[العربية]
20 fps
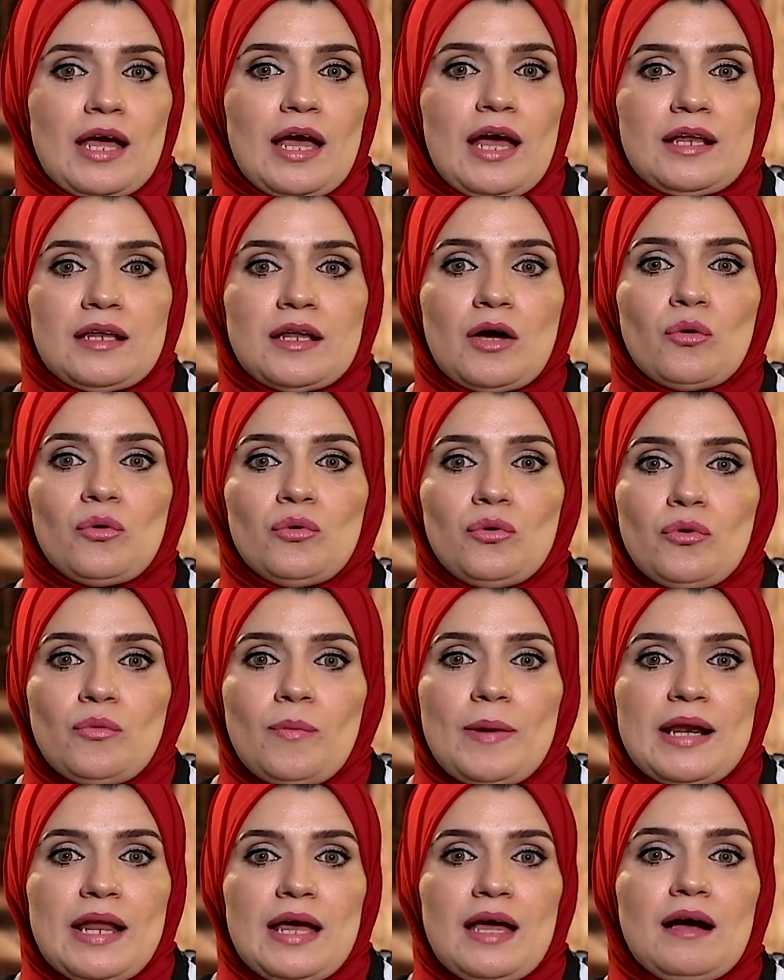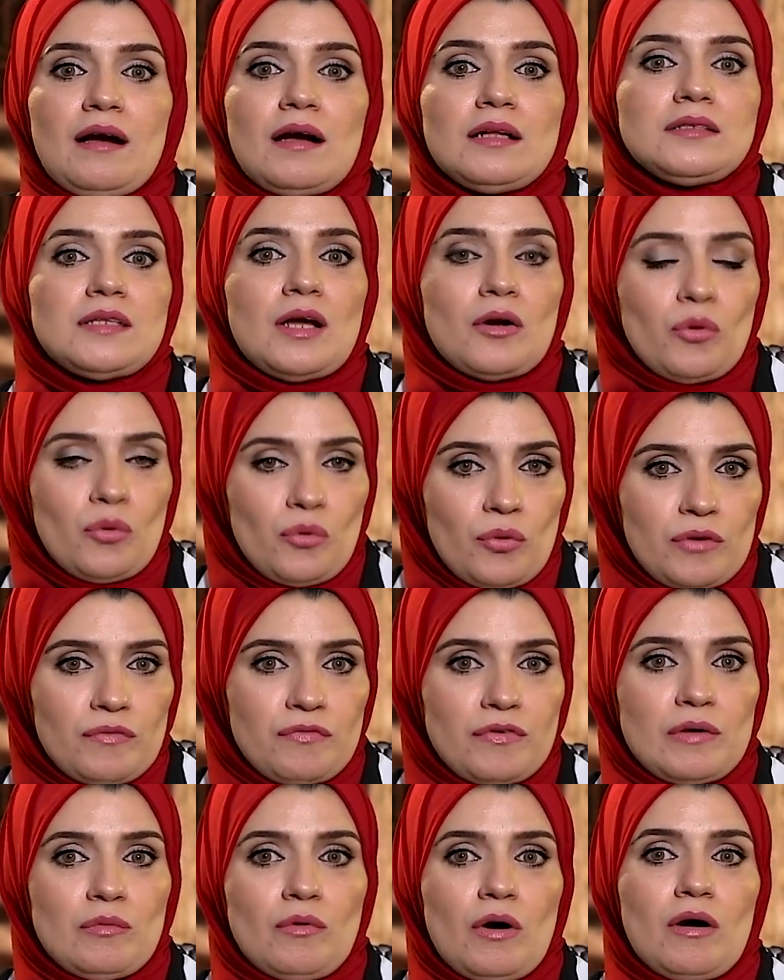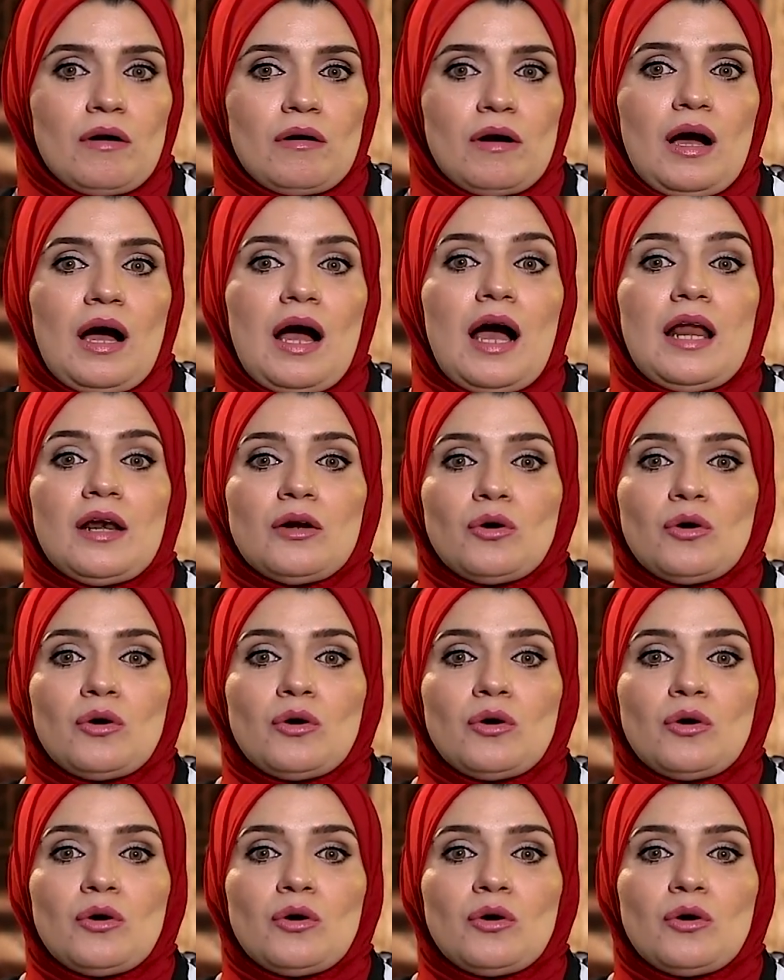أن قلوبنا قد تكون في الواقع